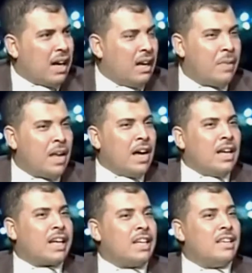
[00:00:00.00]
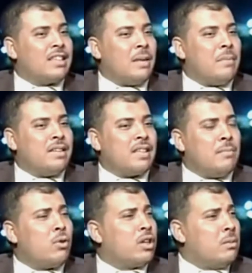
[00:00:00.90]
مرحله لكن اذا لم
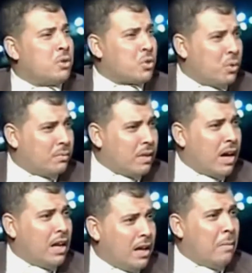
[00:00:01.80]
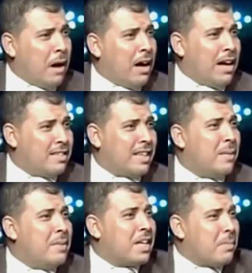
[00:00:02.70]
اذا لم يوجد المشروع
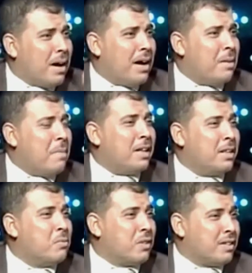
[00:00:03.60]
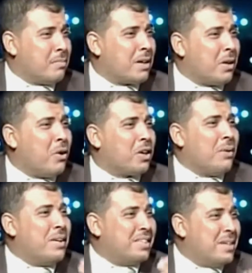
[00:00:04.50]
هنستنى ما يجي بقى المهد المنتظر مره
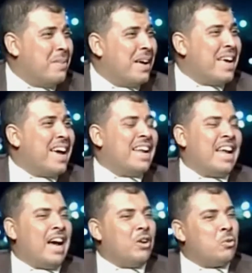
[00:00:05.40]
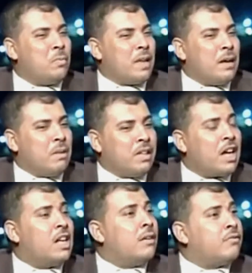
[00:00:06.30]
اخرى وينزل نعم. لا نحن
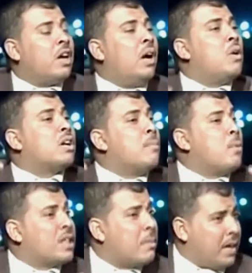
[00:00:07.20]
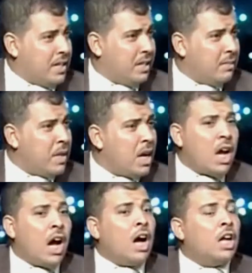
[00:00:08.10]
محتاجين ان نفتح حوارا مجتمعيا
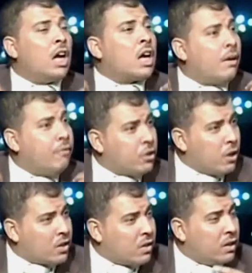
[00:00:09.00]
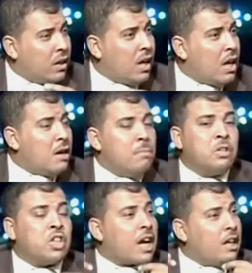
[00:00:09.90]
على كافة الأصعدة
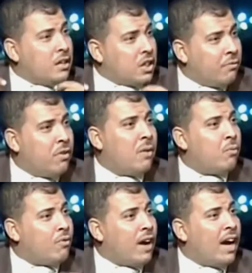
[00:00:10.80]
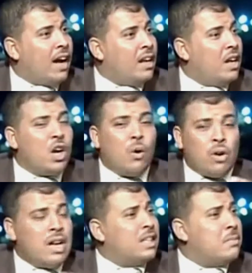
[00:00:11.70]
بشكل شفاف وفعال
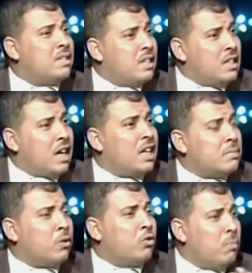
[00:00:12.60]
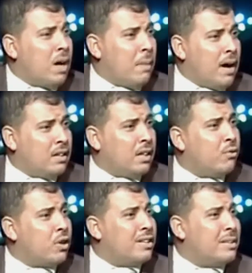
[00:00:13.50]
ونأتي بناس يجلس بعضهم مع بعض أنا
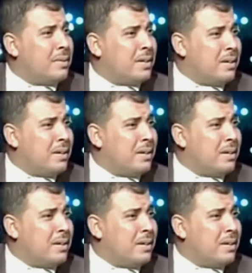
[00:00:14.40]
فوجئت